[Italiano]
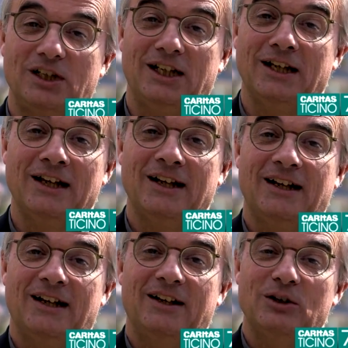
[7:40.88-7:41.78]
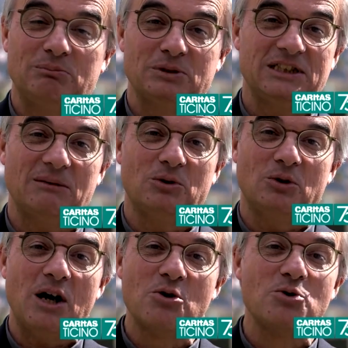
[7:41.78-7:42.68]
che eh, non possiamo
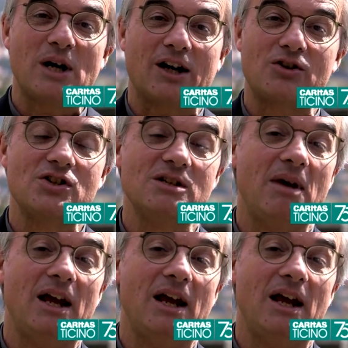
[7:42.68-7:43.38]
augurarci di